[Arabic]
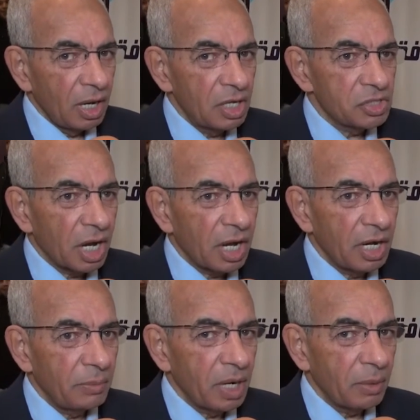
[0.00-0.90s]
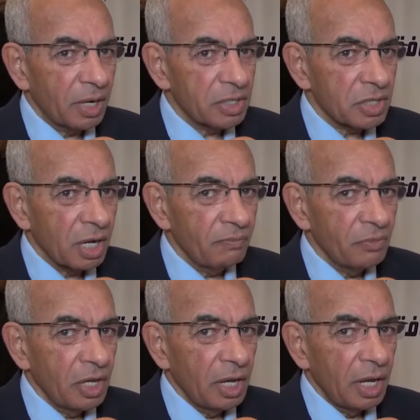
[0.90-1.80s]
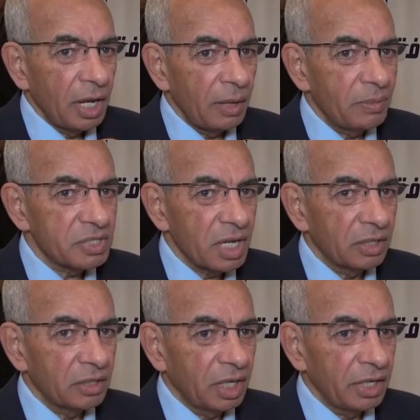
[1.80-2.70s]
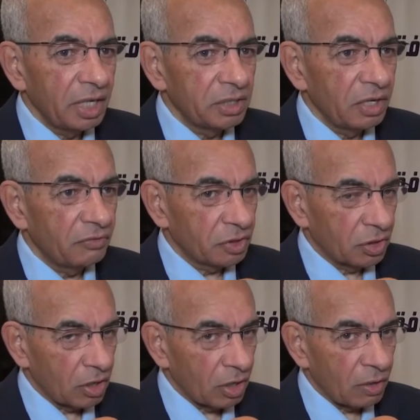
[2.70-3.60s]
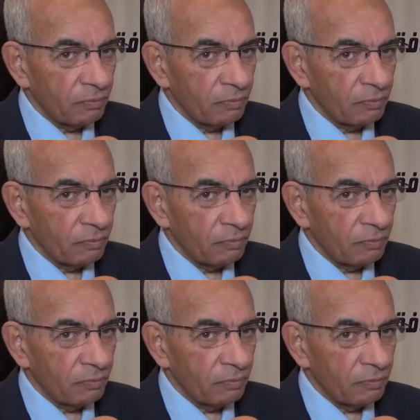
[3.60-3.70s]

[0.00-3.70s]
لا شك أن من أبرزها هي مسألة الحيادية في الطرح